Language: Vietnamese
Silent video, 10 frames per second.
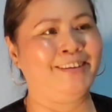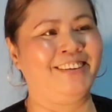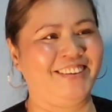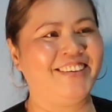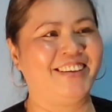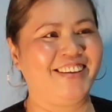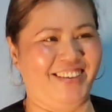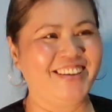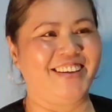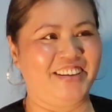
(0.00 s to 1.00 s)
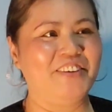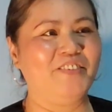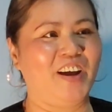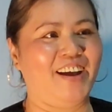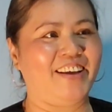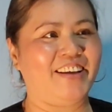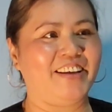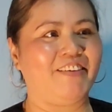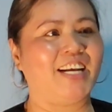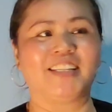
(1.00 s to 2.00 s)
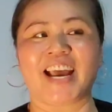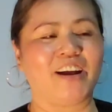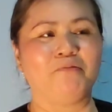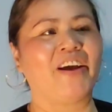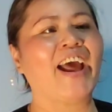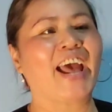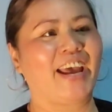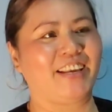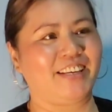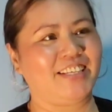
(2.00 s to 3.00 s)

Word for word: và kêu đi hết. Đúng rồi, mà người ta không phá ai.